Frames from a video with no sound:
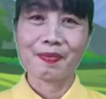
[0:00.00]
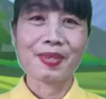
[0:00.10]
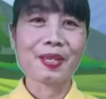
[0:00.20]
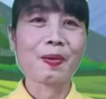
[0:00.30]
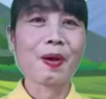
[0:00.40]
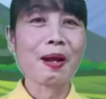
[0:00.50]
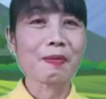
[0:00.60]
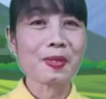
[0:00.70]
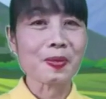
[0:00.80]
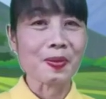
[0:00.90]
มีความ
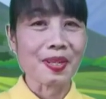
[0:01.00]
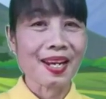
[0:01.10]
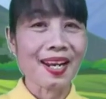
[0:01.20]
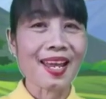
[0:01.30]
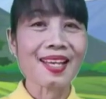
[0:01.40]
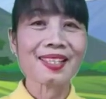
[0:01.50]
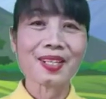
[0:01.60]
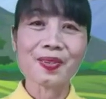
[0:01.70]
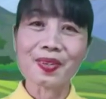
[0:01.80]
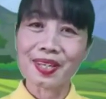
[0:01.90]
สุขและส
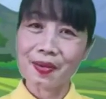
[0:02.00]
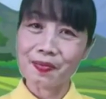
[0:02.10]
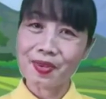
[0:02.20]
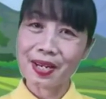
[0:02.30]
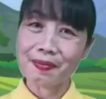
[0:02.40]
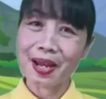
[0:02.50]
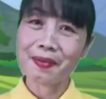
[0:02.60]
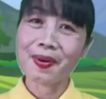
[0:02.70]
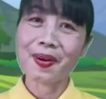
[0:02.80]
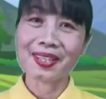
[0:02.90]
นุกกับวันพัก
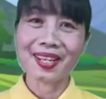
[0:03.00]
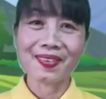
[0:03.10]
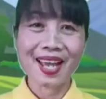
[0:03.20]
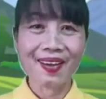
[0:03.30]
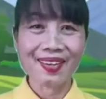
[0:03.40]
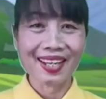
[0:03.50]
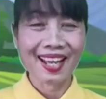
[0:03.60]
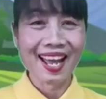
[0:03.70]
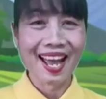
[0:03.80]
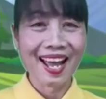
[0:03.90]
ผ่อนยาว ๆนะ
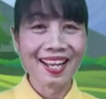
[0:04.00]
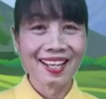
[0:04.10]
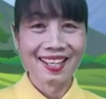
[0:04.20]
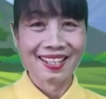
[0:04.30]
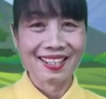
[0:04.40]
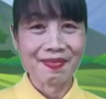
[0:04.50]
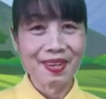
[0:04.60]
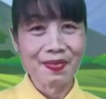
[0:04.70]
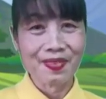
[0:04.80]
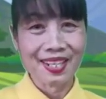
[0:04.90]
คะสำห
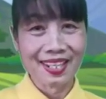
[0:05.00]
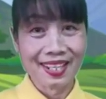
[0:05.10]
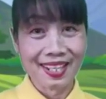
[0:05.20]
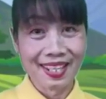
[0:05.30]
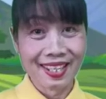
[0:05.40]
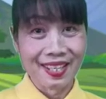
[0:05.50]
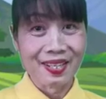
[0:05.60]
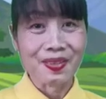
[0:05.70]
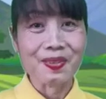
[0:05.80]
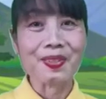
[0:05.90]
รับวันนี้
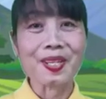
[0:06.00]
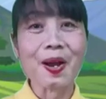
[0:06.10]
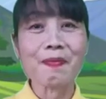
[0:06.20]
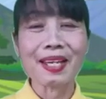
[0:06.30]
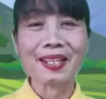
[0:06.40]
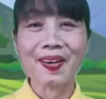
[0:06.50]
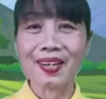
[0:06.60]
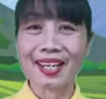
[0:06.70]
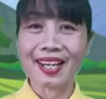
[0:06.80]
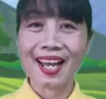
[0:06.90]
ครูช่อไปก่อน
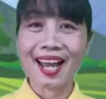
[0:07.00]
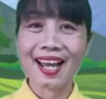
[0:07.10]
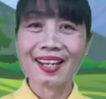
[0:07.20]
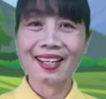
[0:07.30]
นะคะ